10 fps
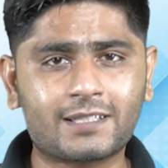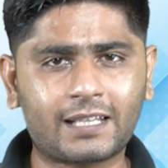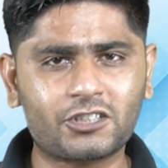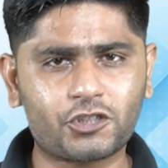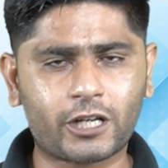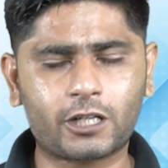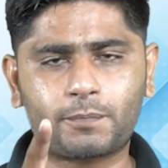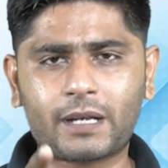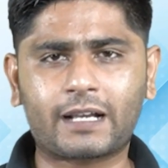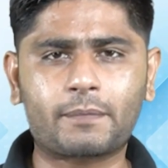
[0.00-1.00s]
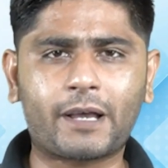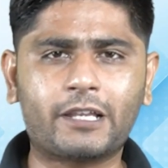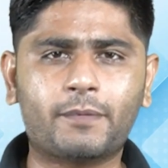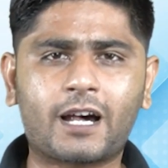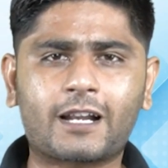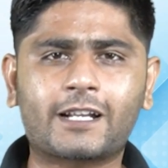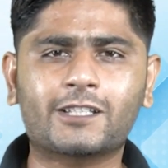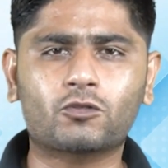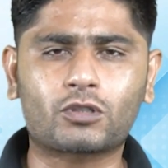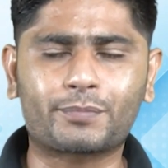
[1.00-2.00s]
साथ ही चैनल पर अगर पहली बार आ
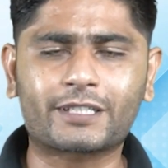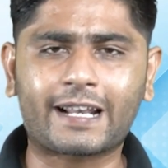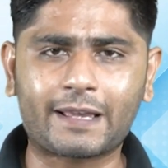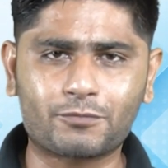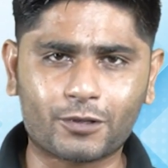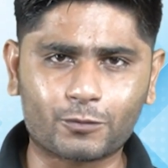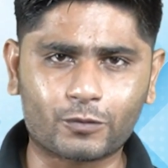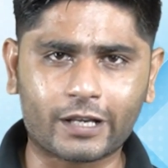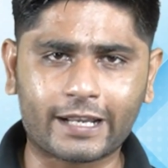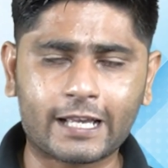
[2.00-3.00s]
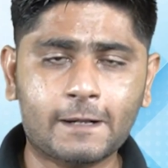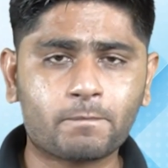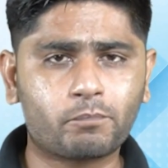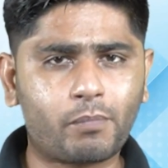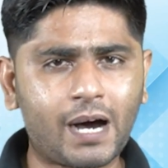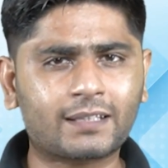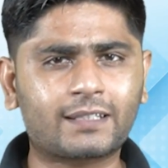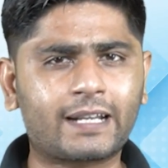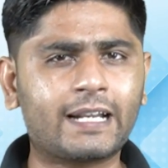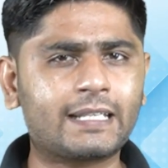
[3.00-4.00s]
रहे हैं तो सब्सक्राइब जरूर करें
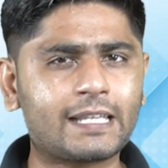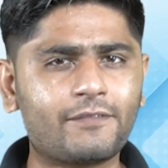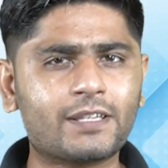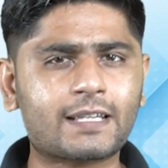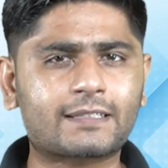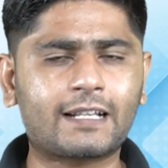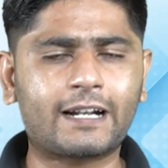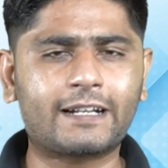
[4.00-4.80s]
बात करें टीवीएस एक्सएल